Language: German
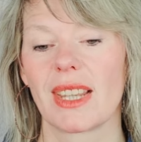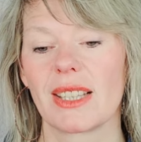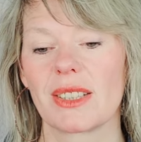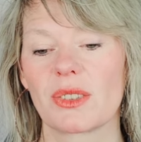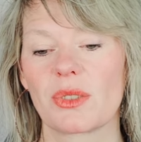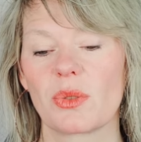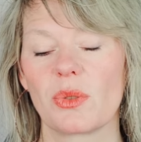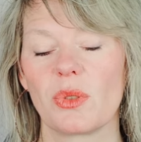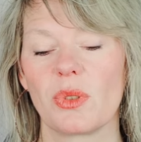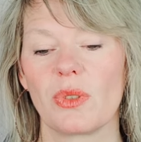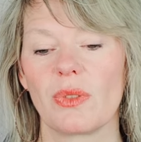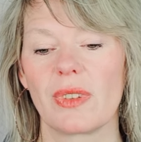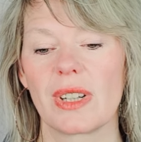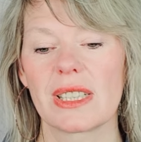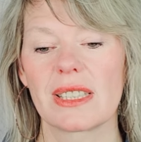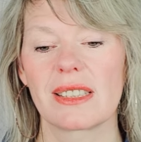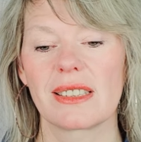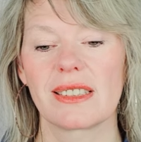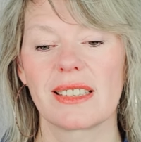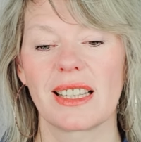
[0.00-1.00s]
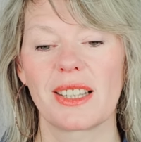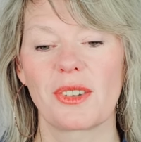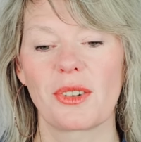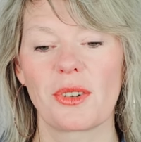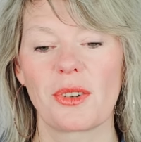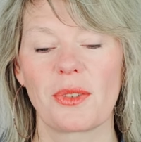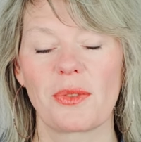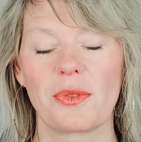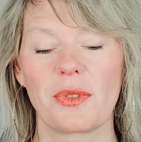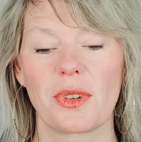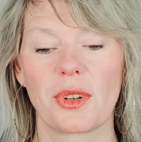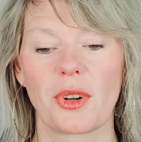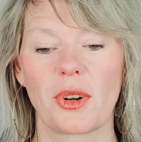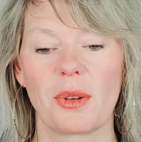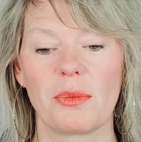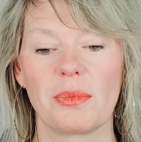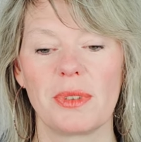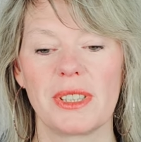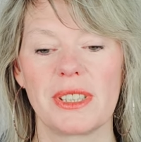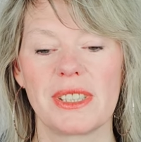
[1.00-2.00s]
So, was sind denn noch für
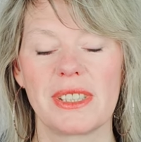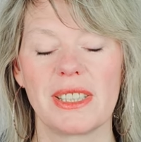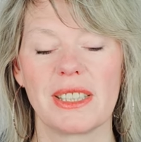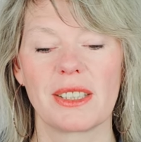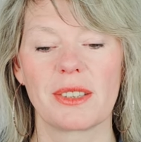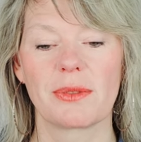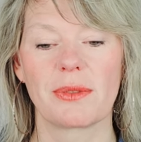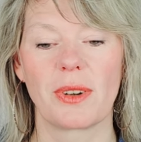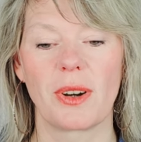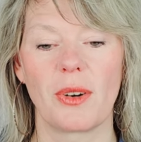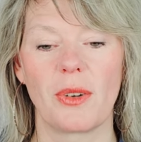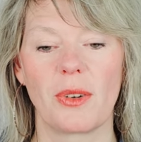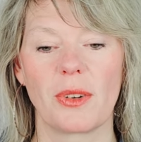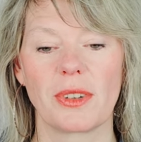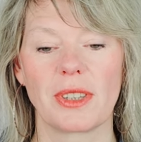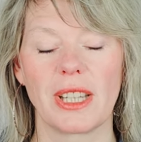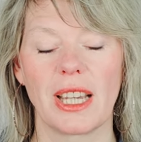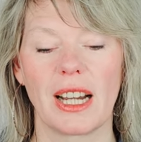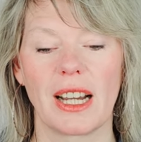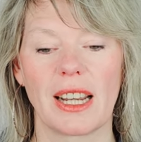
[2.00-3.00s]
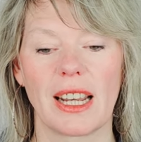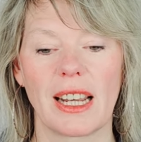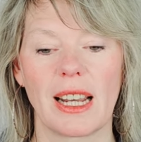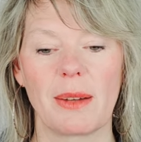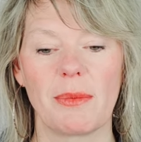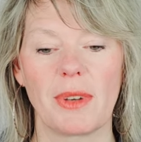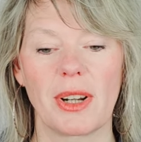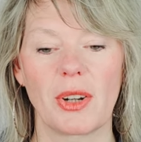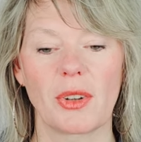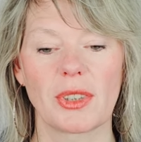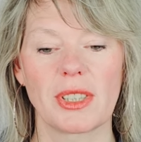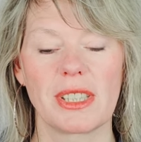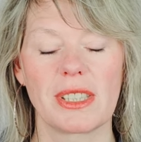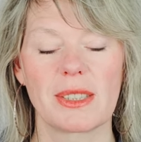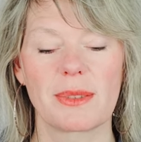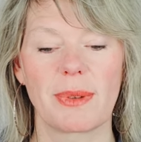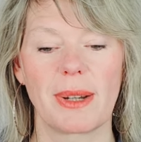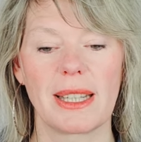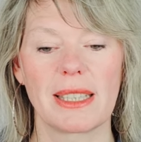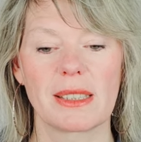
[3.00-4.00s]
komplizierte Frauen? Ja, dann haben wir noch die
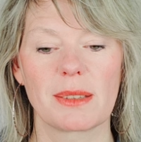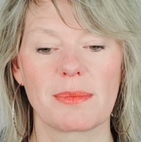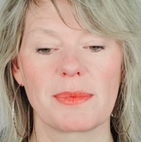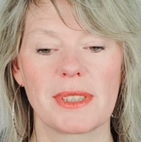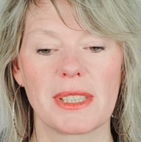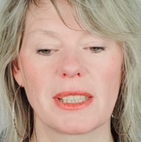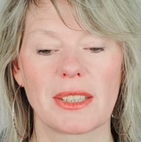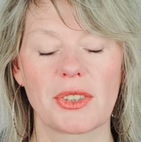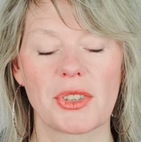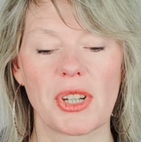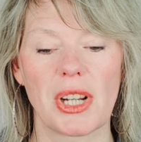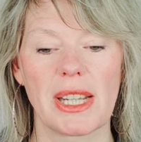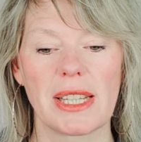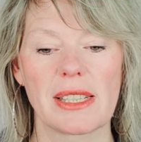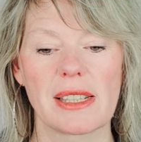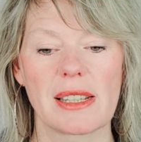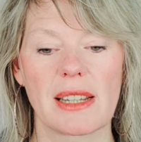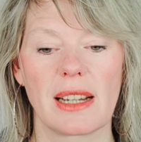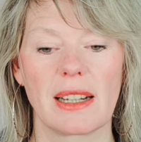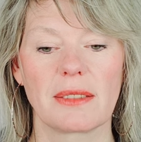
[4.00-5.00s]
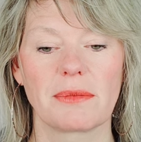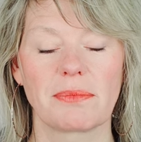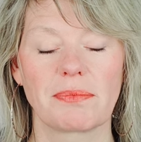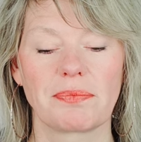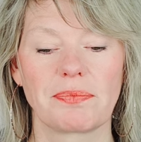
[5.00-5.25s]
72 Geschlechter.